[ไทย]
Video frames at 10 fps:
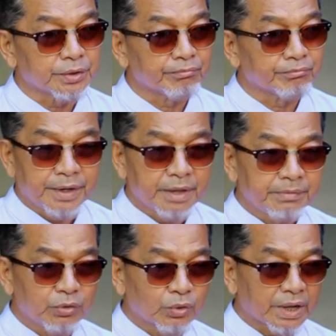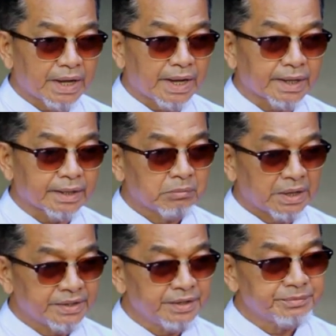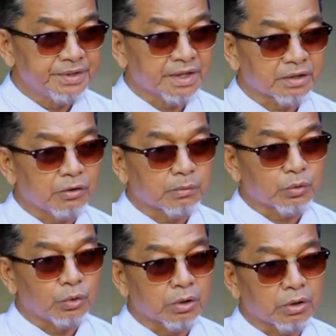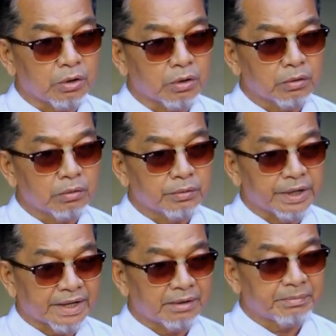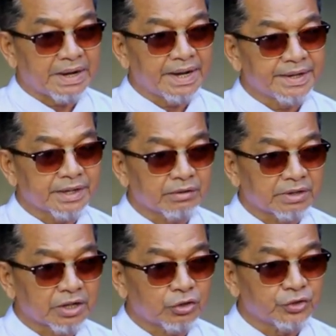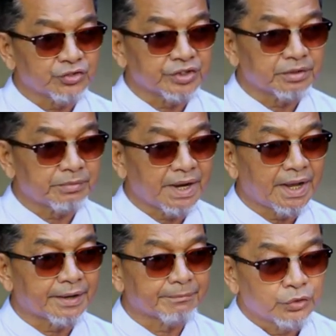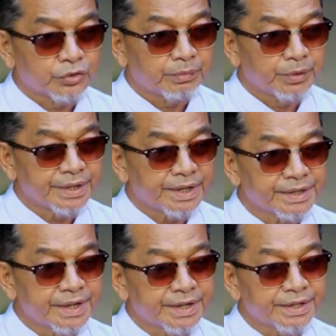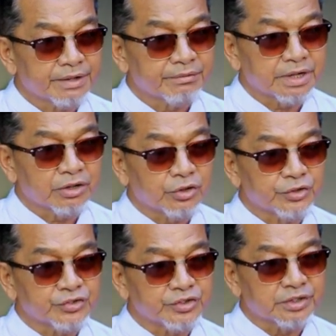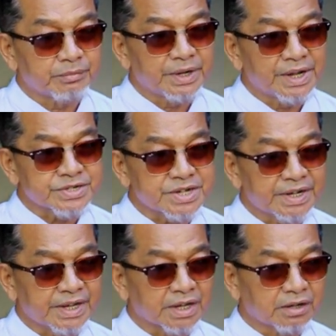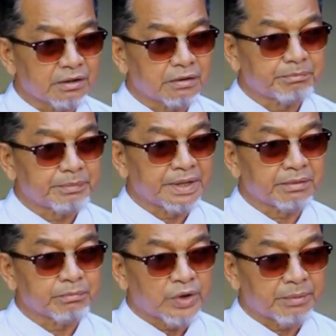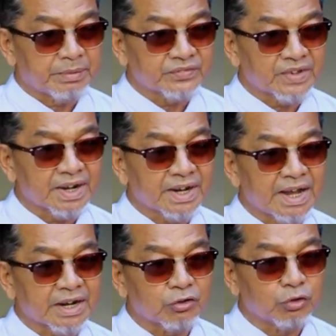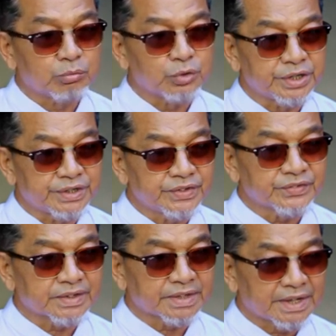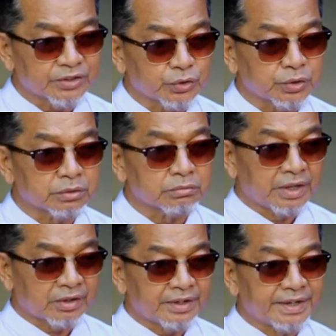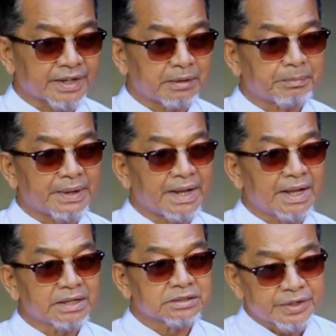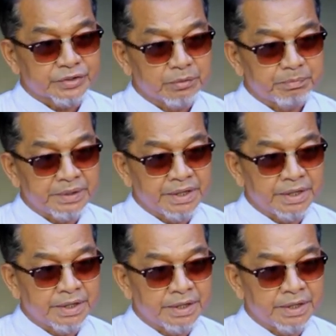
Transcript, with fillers: น ได้มีโอกาสมาเยี่ยมเยียนครอบครัวของเด็กกำพร้าในจังหวัดนครศรีธรรมราช โดยเฉพาะอย่างยิ่งในจังหวัดนครศรีธรรมราชฉันเองก็เป็นฝ่ายประสานงานของมูลนิธิสัทธาชนเกี่ยวกับเด็กกำพร้าเมื่อต้นปี